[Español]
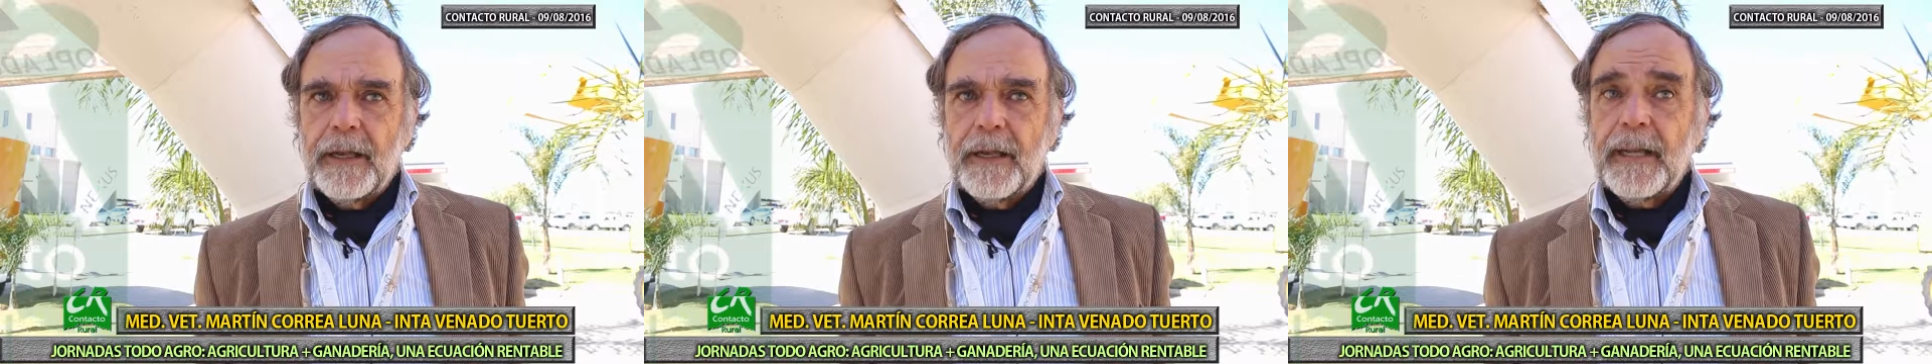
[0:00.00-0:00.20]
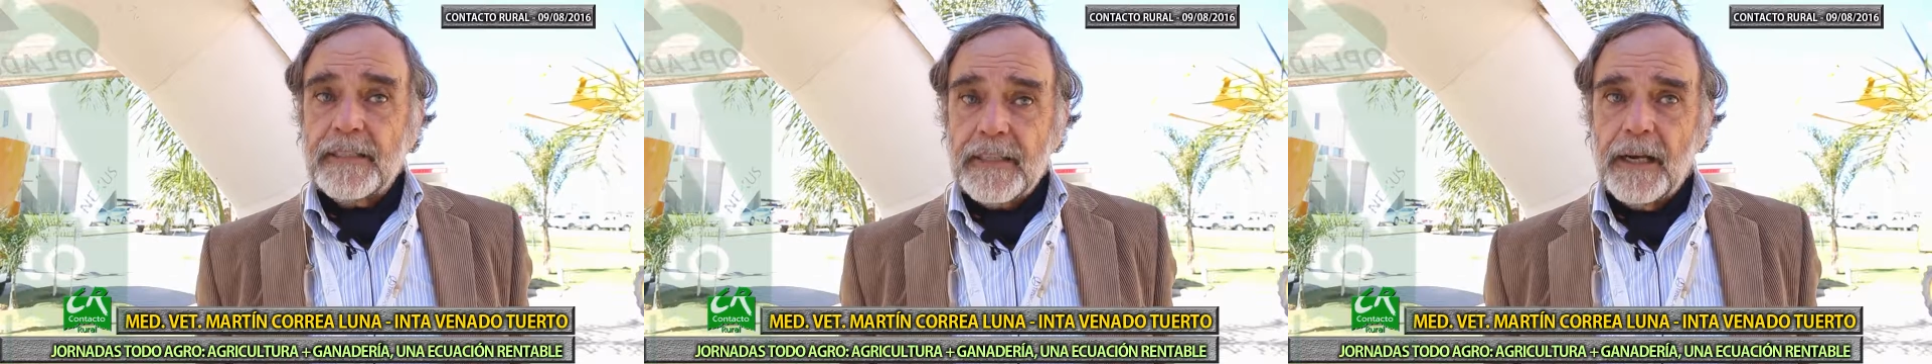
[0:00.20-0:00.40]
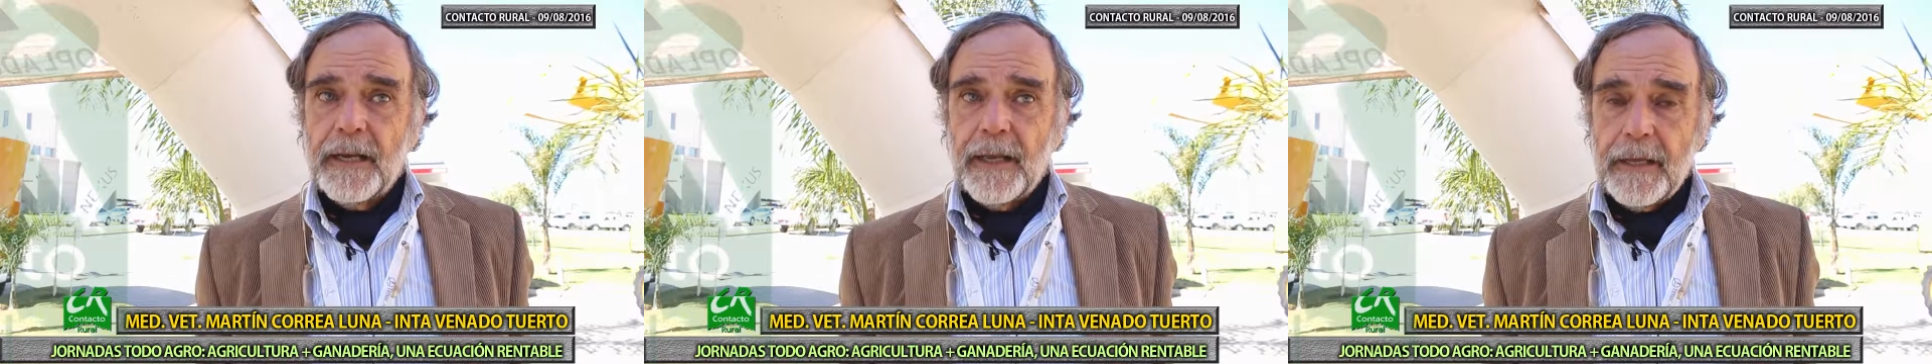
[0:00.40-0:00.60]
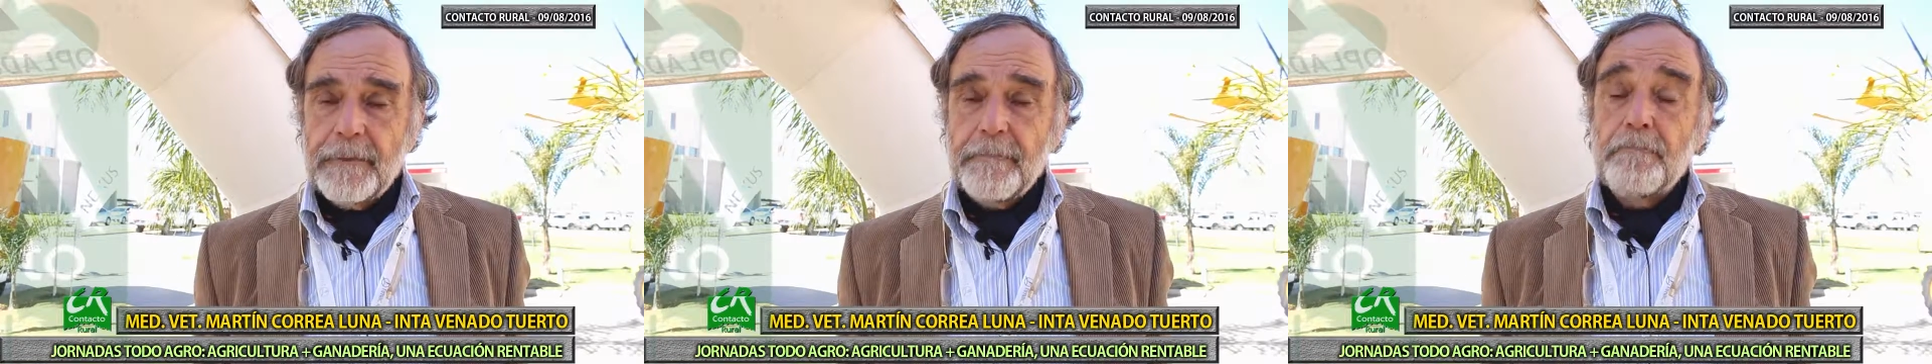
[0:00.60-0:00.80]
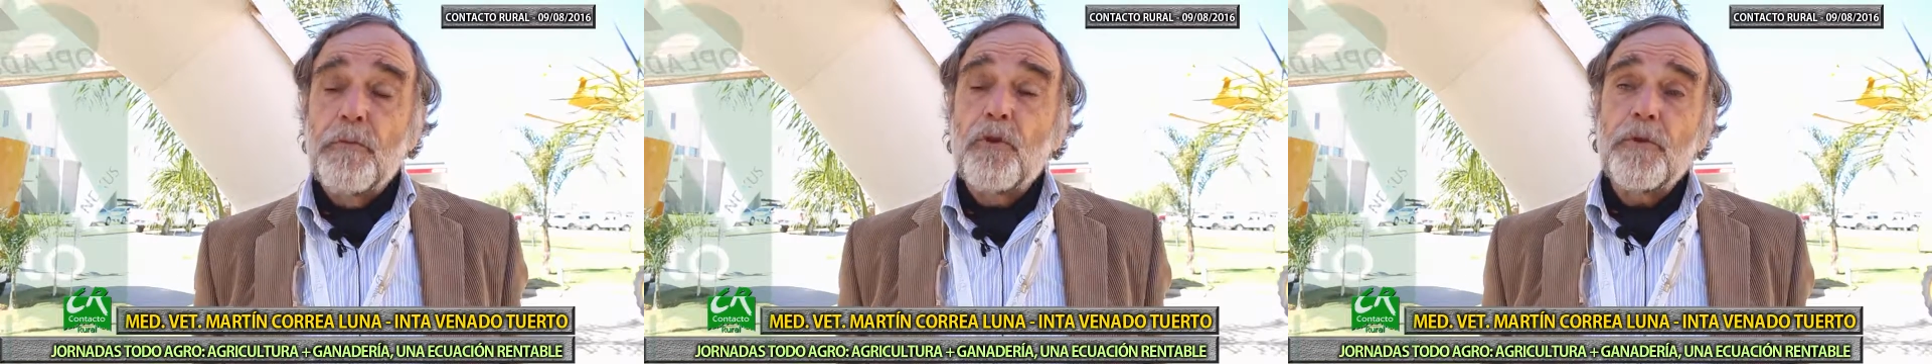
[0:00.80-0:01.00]
en esa ley
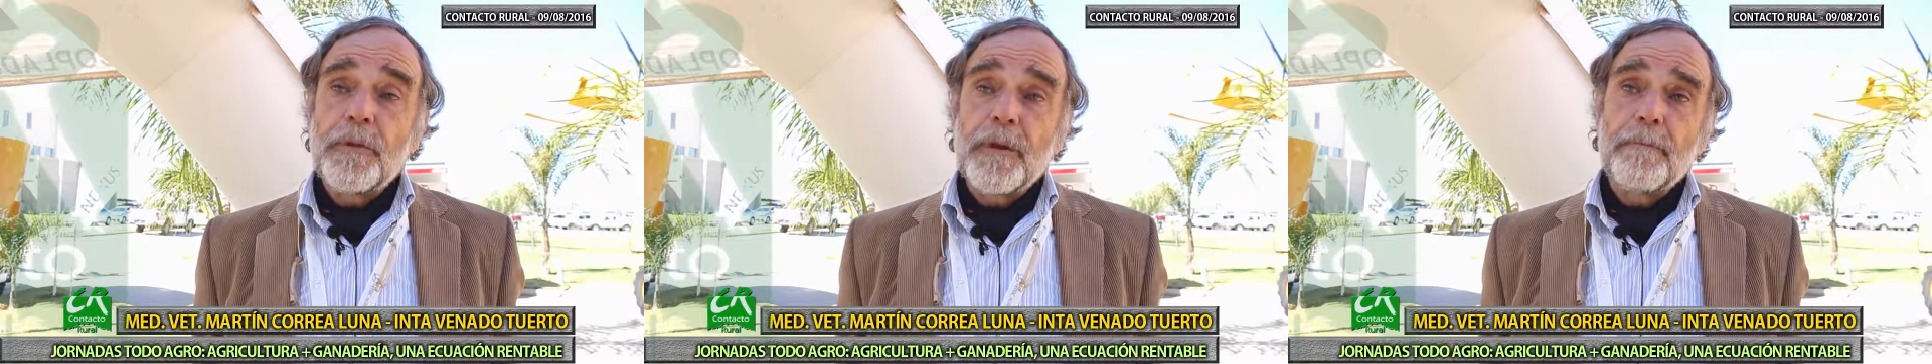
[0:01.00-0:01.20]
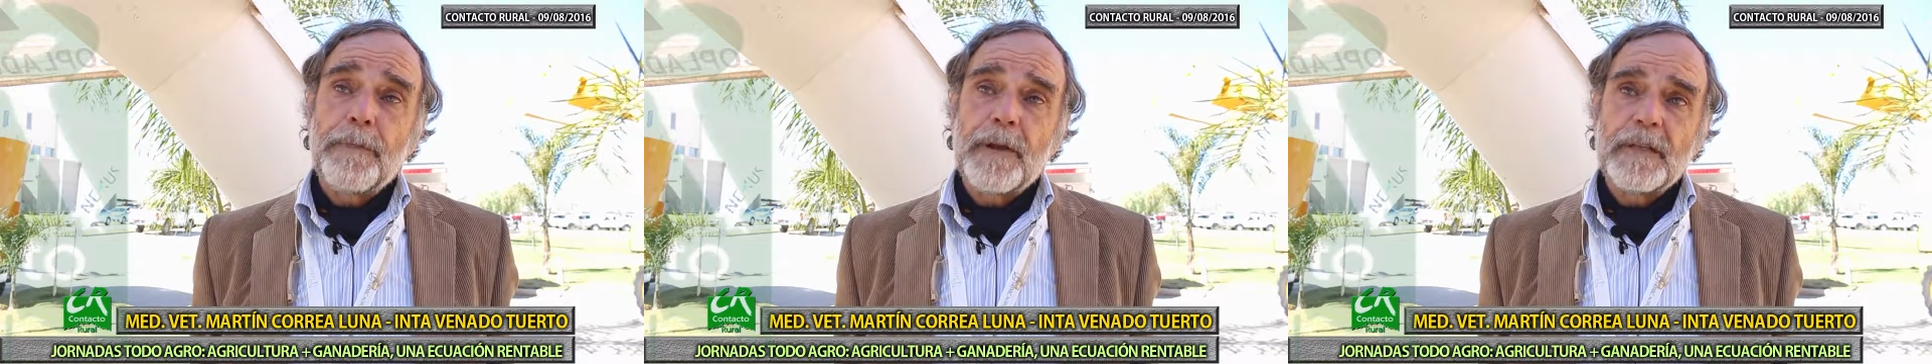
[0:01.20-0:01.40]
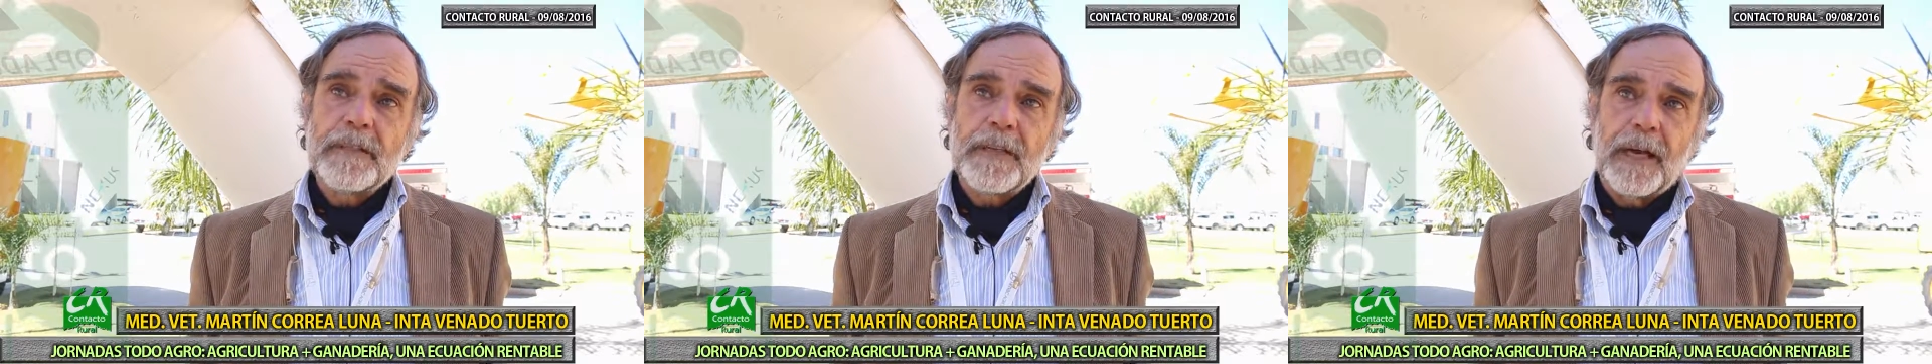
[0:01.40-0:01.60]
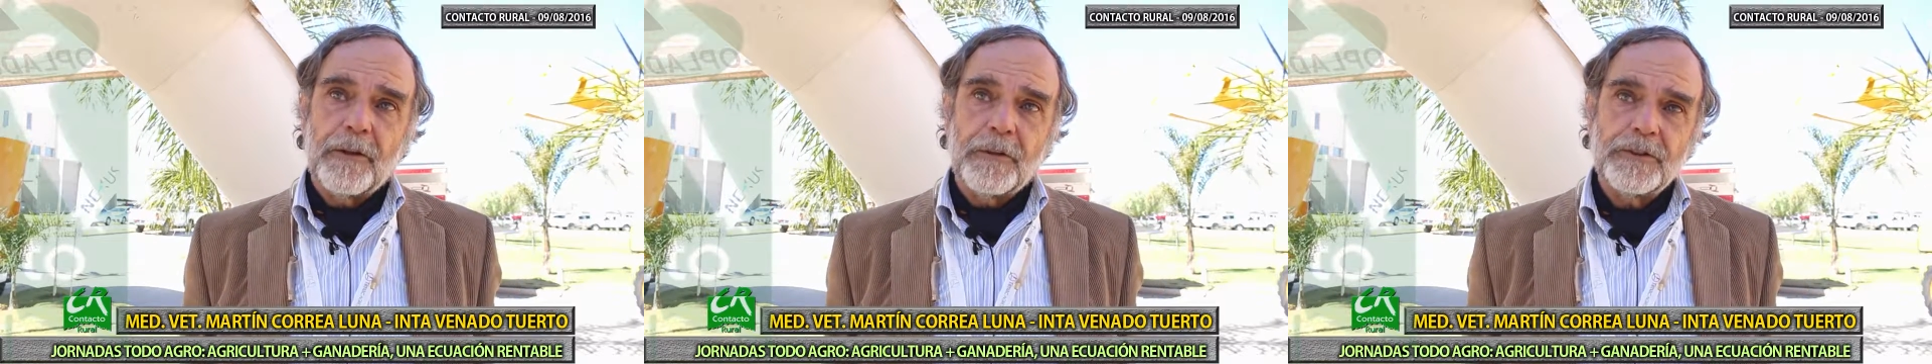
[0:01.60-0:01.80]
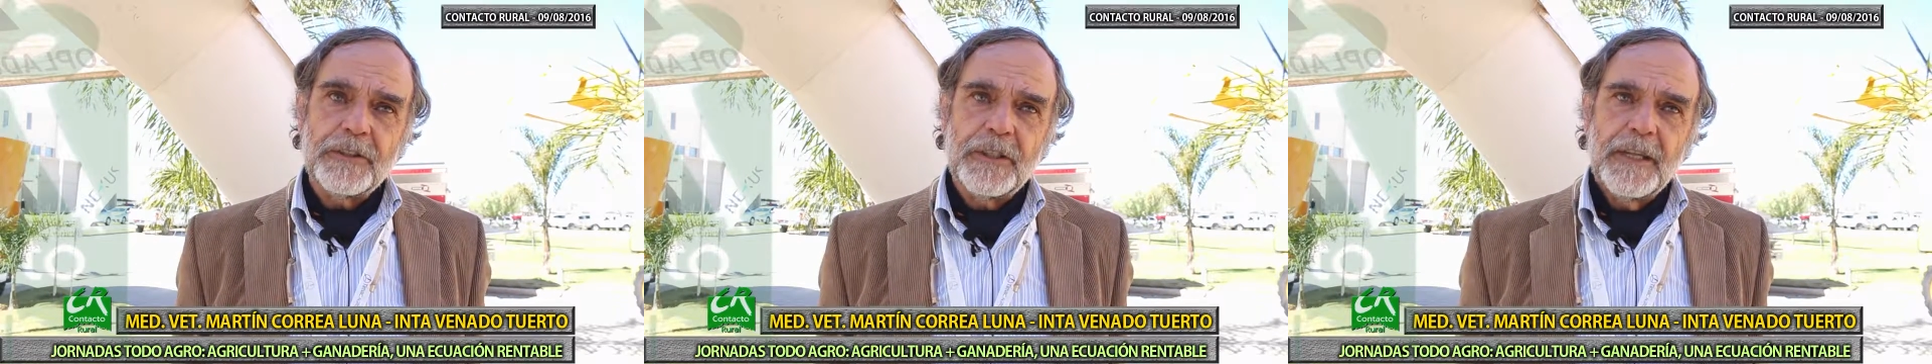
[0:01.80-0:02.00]
muy bien
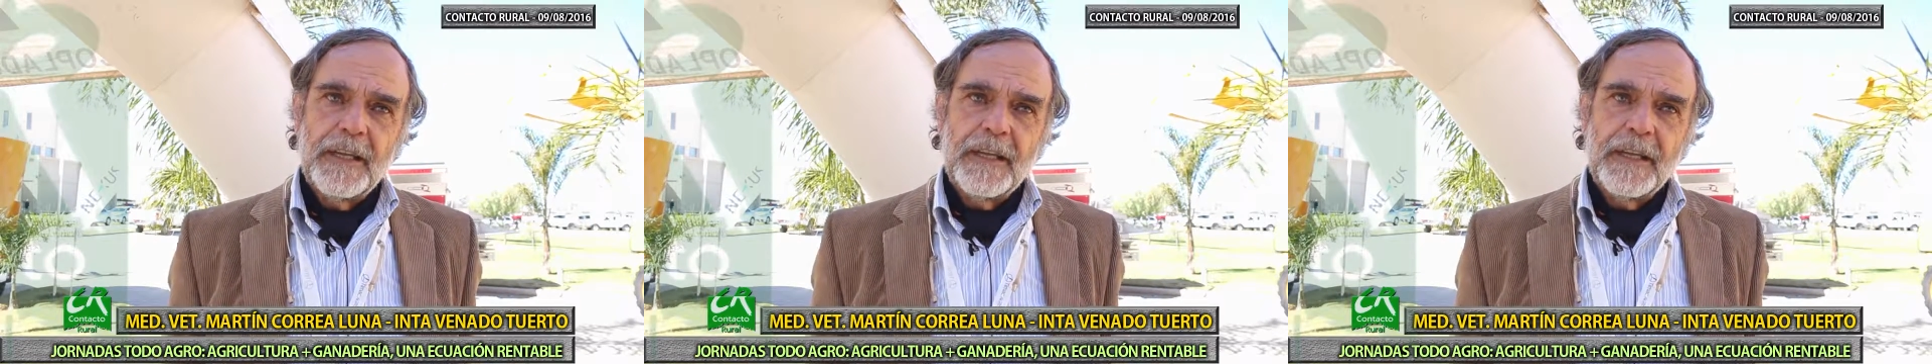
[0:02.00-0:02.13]
pensados